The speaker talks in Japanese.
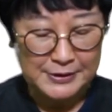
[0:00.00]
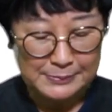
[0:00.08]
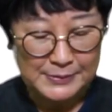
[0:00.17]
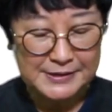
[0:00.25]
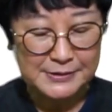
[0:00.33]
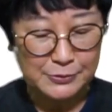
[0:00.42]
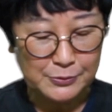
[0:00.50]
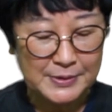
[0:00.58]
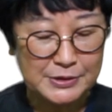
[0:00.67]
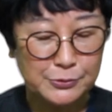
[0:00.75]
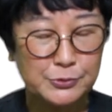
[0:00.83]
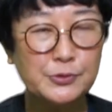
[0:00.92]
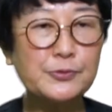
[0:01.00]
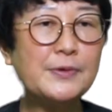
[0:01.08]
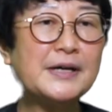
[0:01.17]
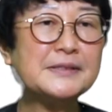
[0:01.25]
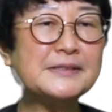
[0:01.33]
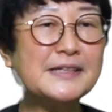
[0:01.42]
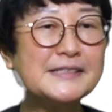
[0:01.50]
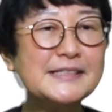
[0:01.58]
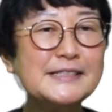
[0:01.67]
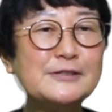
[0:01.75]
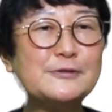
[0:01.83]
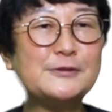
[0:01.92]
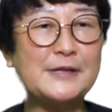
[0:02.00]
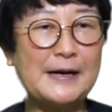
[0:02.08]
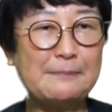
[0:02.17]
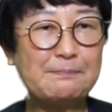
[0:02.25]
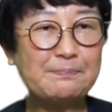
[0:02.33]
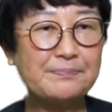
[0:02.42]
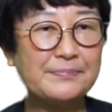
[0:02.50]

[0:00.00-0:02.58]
言いますと、まあ、ちょっとファンタジックな